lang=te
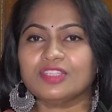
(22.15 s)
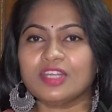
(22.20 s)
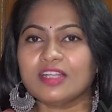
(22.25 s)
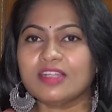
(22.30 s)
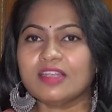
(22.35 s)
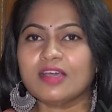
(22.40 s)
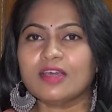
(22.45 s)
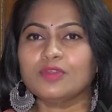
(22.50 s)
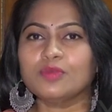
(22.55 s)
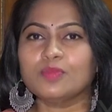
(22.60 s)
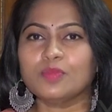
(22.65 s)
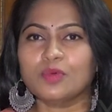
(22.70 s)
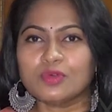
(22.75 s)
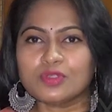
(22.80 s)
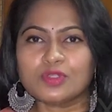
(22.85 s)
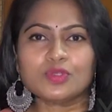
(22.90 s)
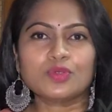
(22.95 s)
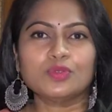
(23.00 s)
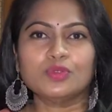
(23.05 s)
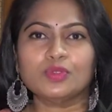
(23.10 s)
జెండాను
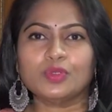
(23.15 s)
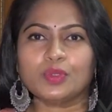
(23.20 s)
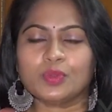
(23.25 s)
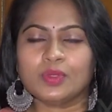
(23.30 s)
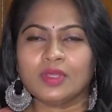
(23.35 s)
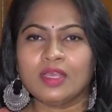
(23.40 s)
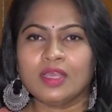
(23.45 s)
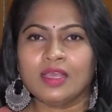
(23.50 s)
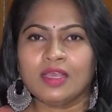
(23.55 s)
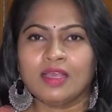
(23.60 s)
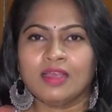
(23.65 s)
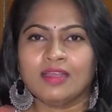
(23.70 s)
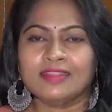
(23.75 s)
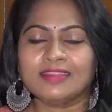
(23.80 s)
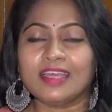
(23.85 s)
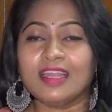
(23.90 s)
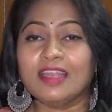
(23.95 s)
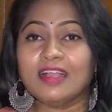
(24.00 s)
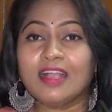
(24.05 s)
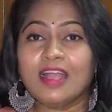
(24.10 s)
మోసుకుంటూ
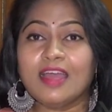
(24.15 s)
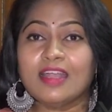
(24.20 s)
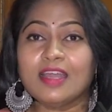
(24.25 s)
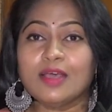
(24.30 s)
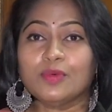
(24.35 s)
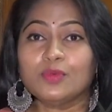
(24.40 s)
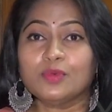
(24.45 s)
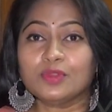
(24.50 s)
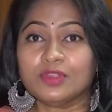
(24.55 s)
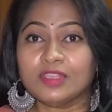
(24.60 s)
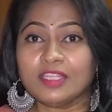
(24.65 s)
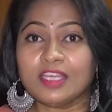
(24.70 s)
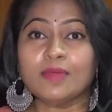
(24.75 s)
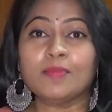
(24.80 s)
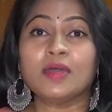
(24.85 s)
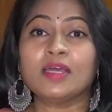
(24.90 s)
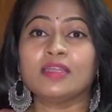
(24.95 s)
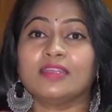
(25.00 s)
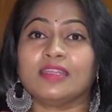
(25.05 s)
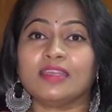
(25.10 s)
తెలంగాణ
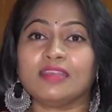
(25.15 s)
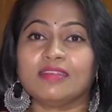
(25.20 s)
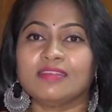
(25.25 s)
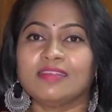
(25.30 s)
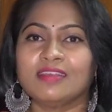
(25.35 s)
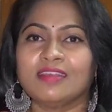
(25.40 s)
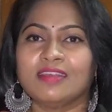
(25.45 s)
ఉద్యమాన్ని